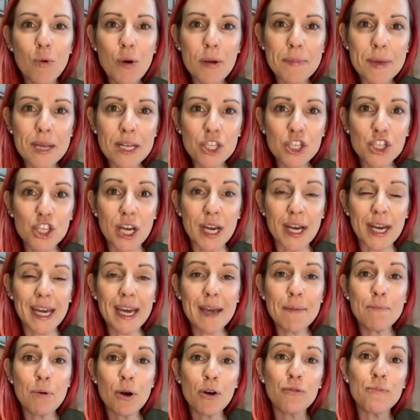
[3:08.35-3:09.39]
moins bien
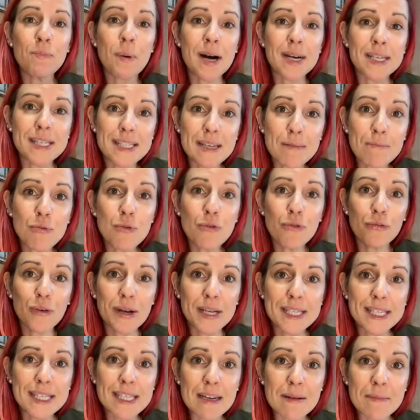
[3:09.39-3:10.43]
digérés peuvent passer plus
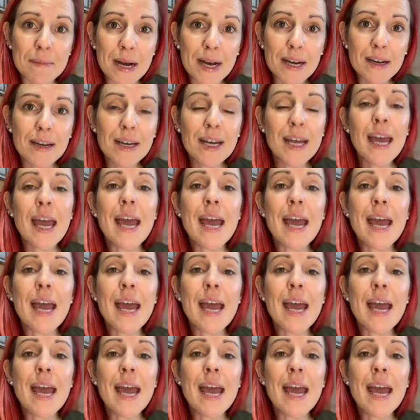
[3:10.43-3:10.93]
facilement,